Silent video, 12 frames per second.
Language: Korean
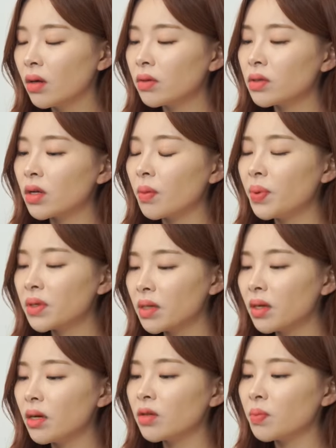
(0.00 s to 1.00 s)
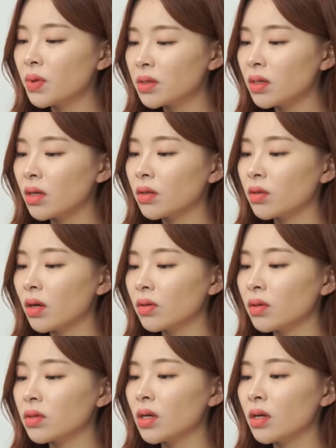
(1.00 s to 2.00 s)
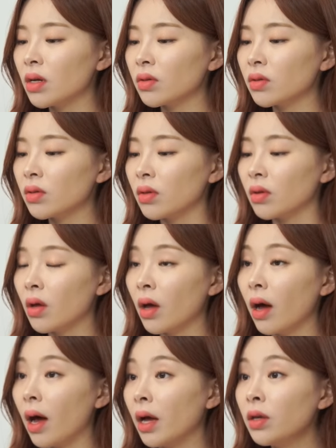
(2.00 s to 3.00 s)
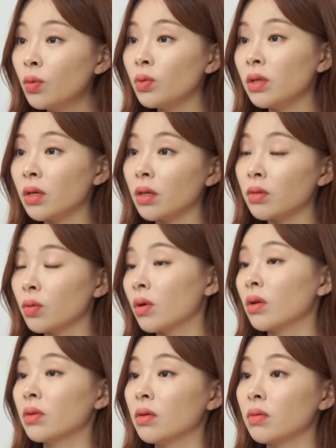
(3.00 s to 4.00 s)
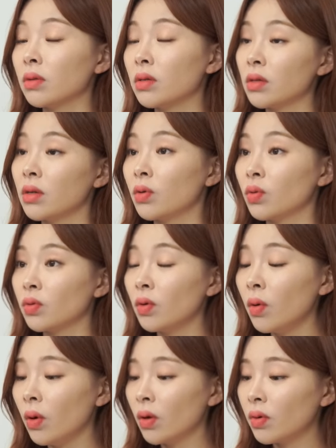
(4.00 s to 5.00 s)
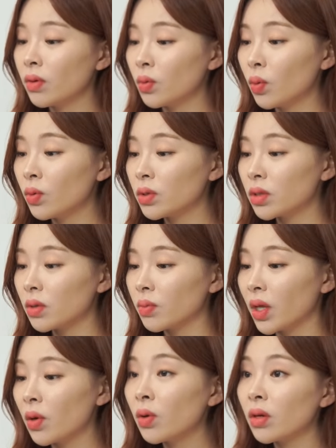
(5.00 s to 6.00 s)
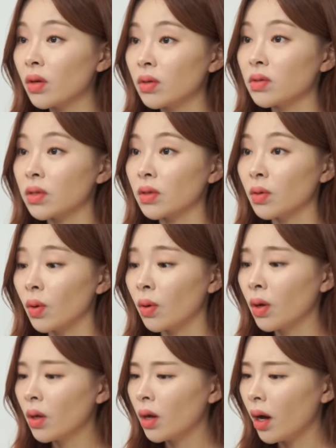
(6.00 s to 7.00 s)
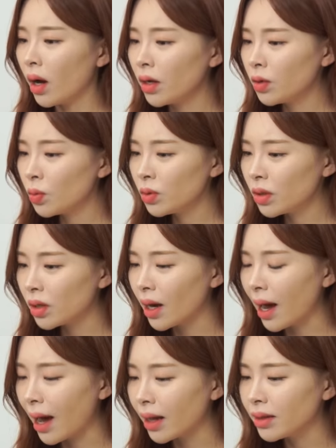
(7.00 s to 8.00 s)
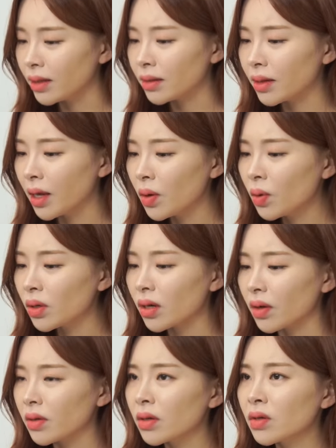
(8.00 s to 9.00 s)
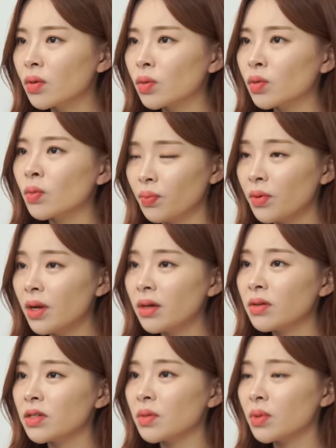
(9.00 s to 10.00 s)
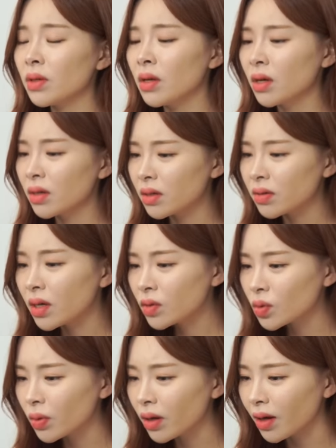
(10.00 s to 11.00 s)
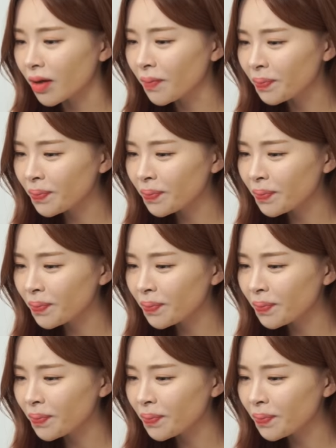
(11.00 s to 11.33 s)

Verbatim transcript: 근데 제가 픽셀라이트 하는 차량들은 아이오닉에 들어가는 디자인이거든요. 근데 요건 지금 내연기관이잖아요. 아이오닉이 아닌 내연기관, 그것도 플래그십인 그랜저에